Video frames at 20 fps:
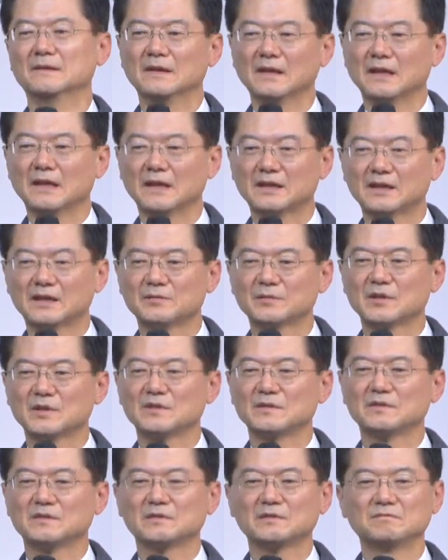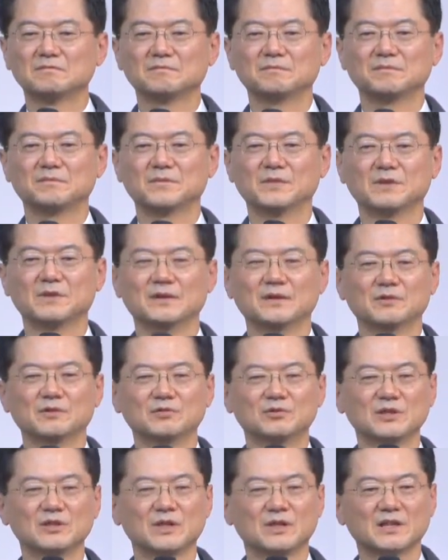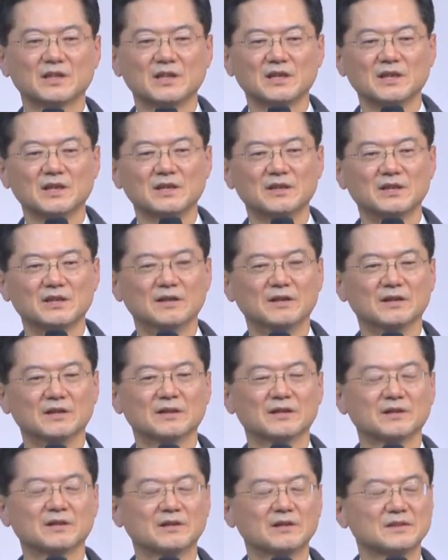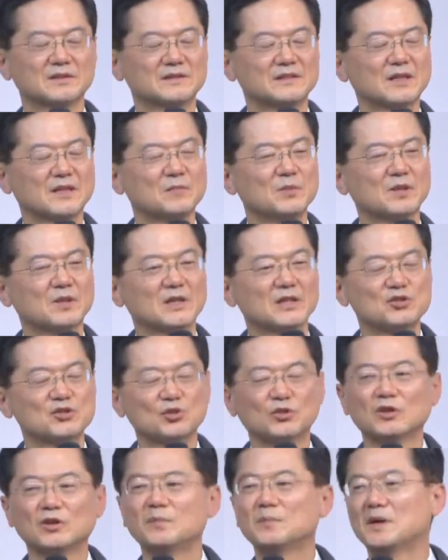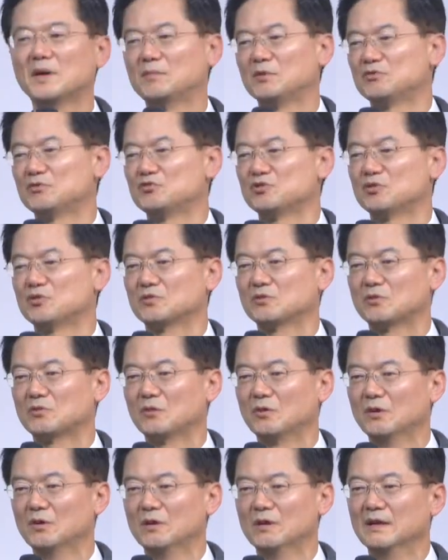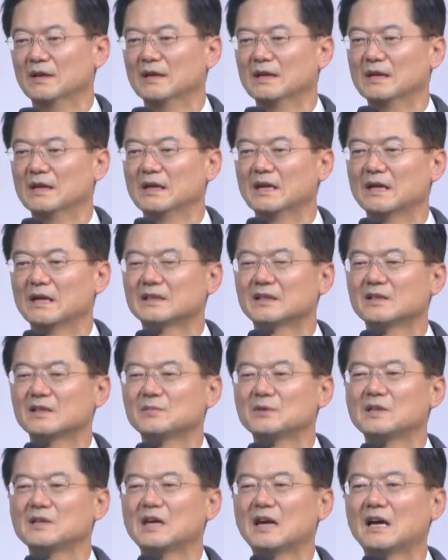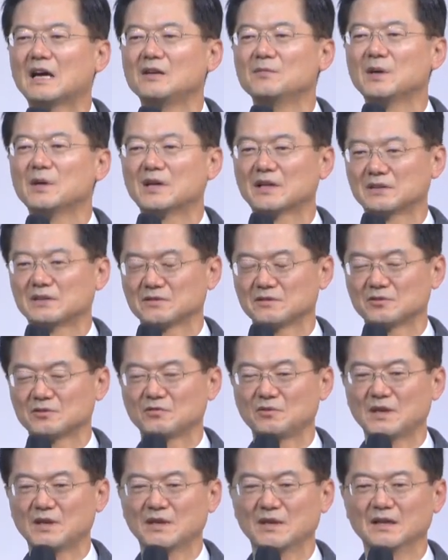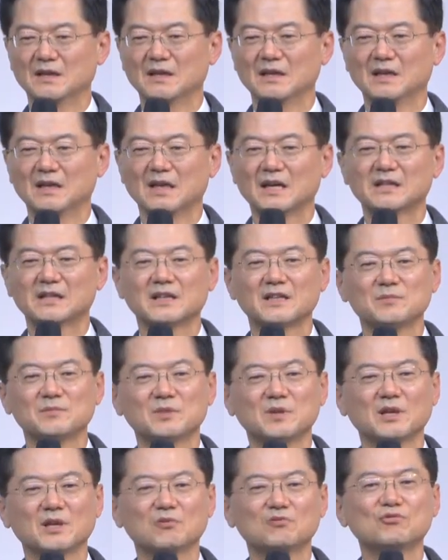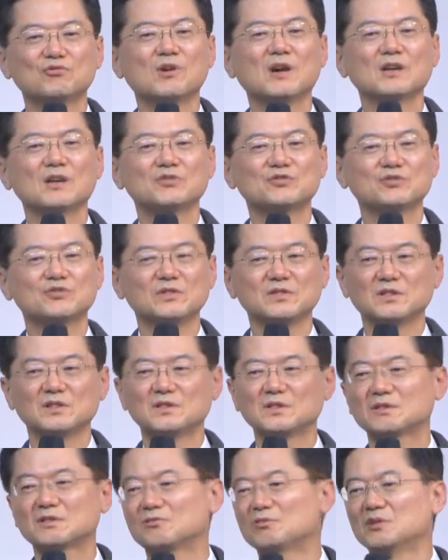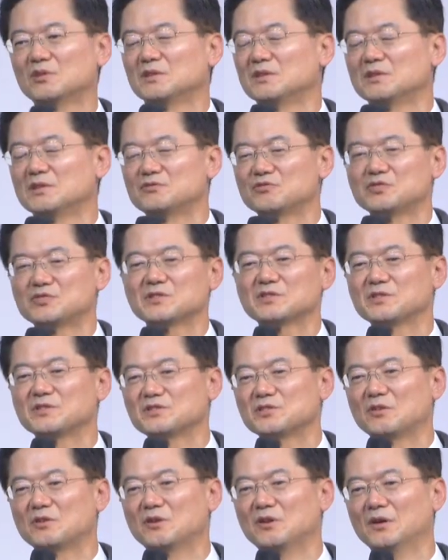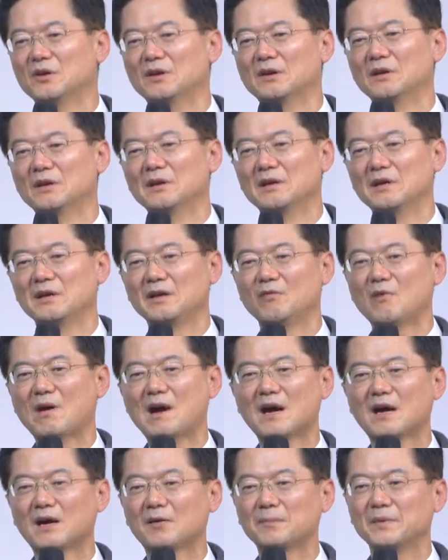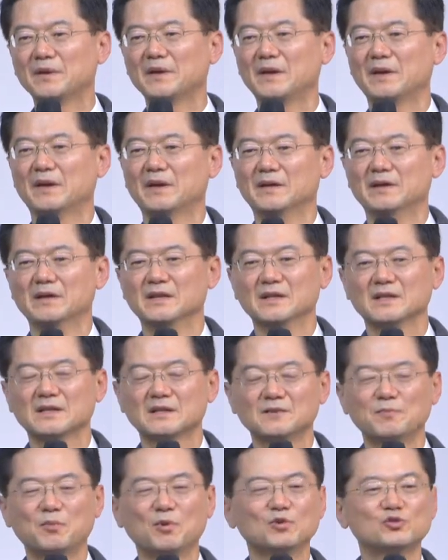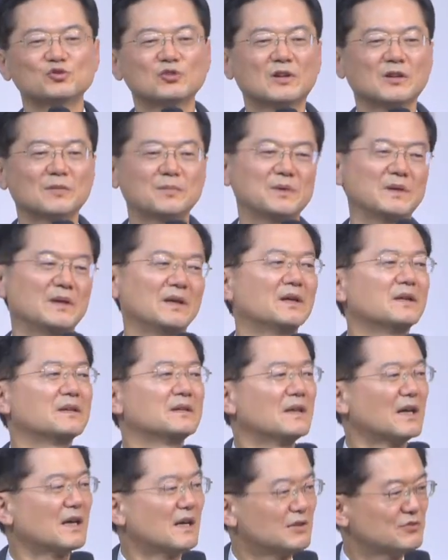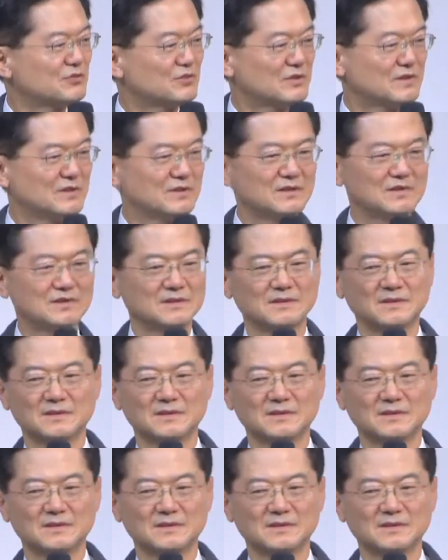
하나님께서는 우리에게 생명의 전엄함을 주셨고 하나님을 알만한 것과 하나님께 구할 수 있는 특권을 주신 거죠. 예, 왕 앞에 그 보좌 앞에 나갈 수 있는